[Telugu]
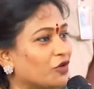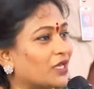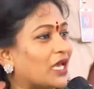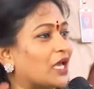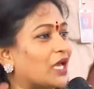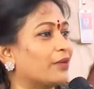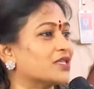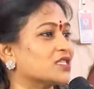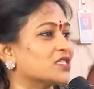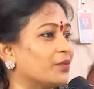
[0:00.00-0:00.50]

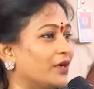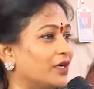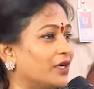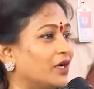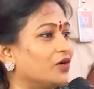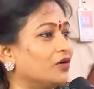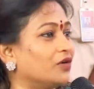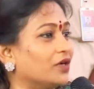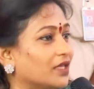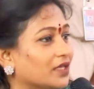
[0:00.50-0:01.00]
క్యాబేజీ
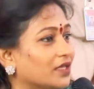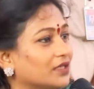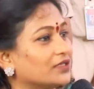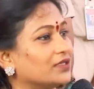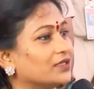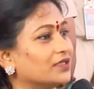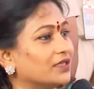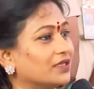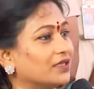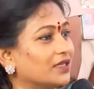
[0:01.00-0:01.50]
పెట్టినట్టు ఉంటుంది
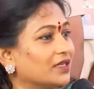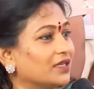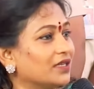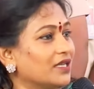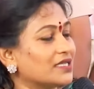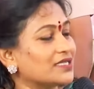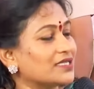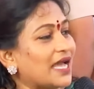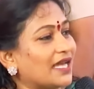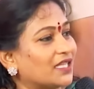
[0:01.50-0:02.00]

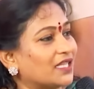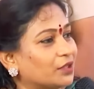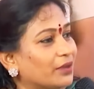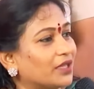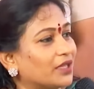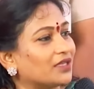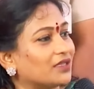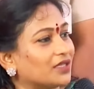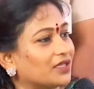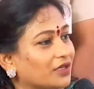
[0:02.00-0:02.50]
శాంతి
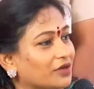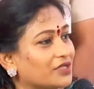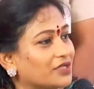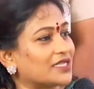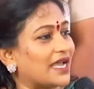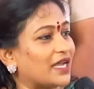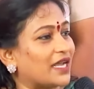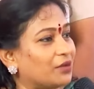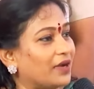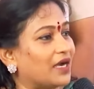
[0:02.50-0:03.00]
భద్రతల
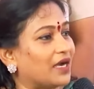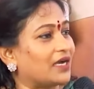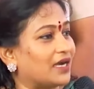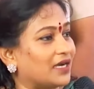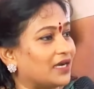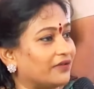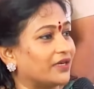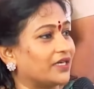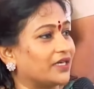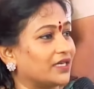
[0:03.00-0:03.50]
గురించి ఆయన
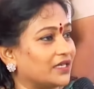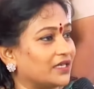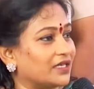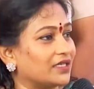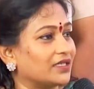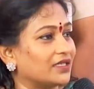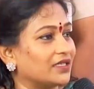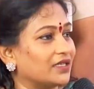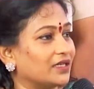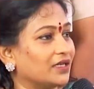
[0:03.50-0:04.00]
మాట్లాడడం ఏంటండి
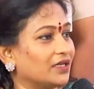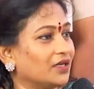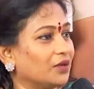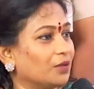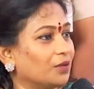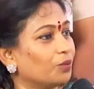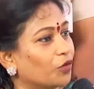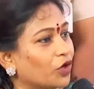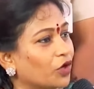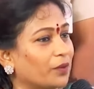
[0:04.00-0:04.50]

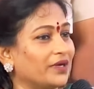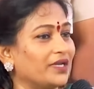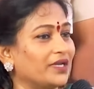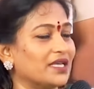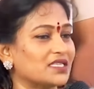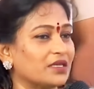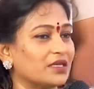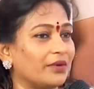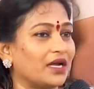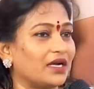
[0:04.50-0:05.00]

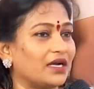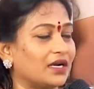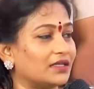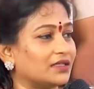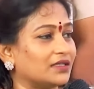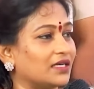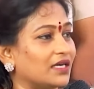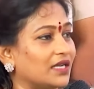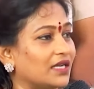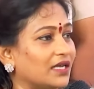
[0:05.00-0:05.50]
బురవన్యాసే
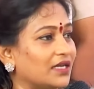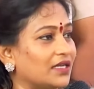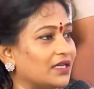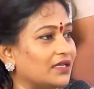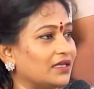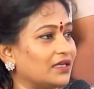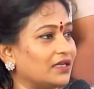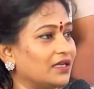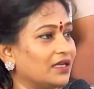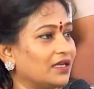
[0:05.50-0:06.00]
మాట్లాడుతున్నాడు ఆయన
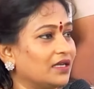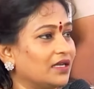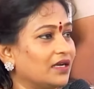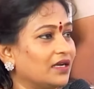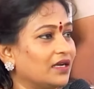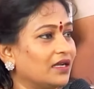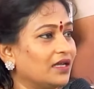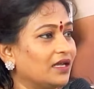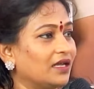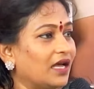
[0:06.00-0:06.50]

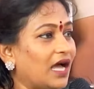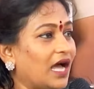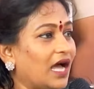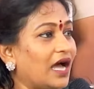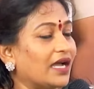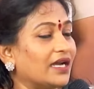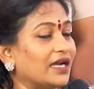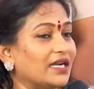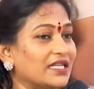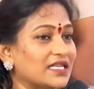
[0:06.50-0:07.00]

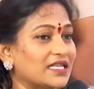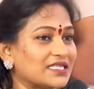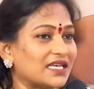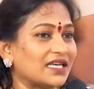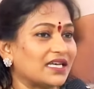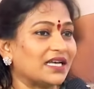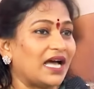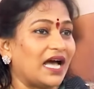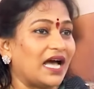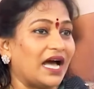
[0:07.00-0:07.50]
ఆయన
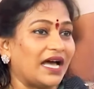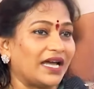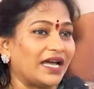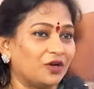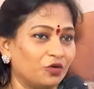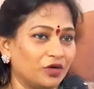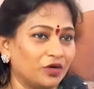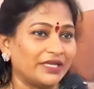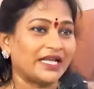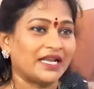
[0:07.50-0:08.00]
నిజంగా ఆయన
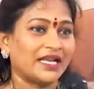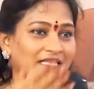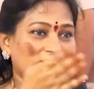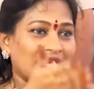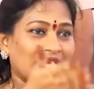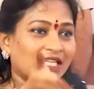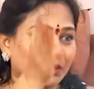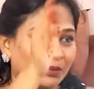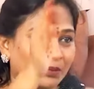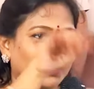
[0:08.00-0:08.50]
ఉంటేనే
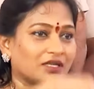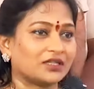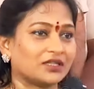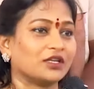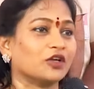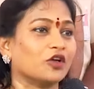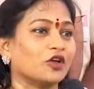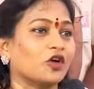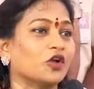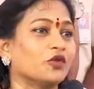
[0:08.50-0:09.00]
శాంతి
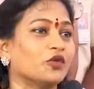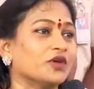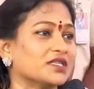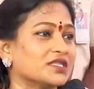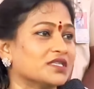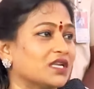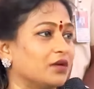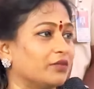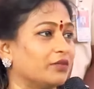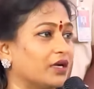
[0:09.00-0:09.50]
భద్రతలకు కరువు
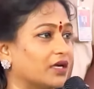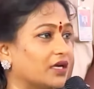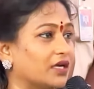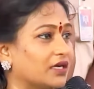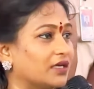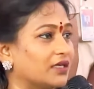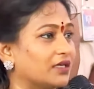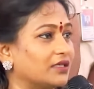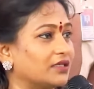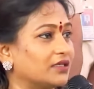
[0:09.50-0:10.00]
వస్తున్నాయి మాకు
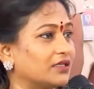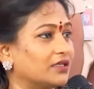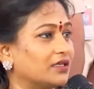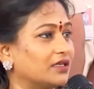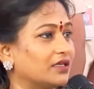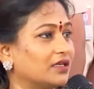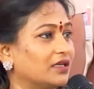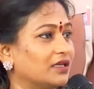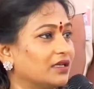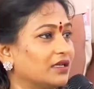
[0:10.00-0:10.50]
అక్కడ
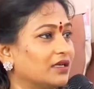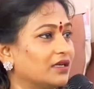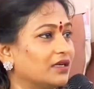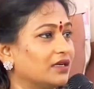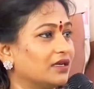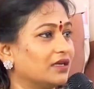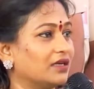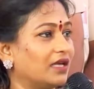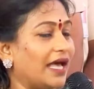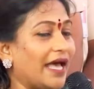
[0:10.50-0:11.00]

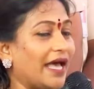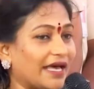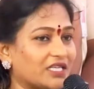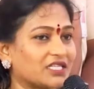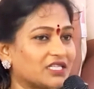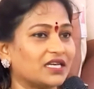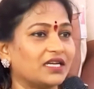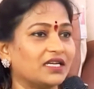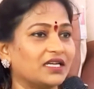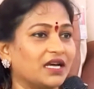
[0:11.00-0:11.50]

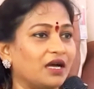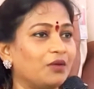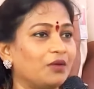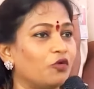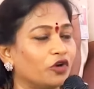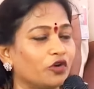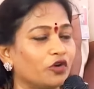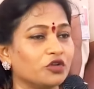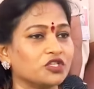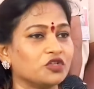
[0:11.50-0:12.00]
యాక్చువల్గా
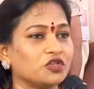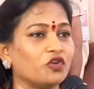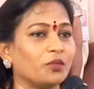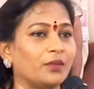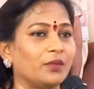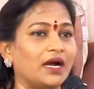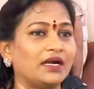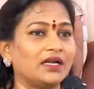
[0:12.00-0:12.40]
మొన్న వచ్చి ఒక మాట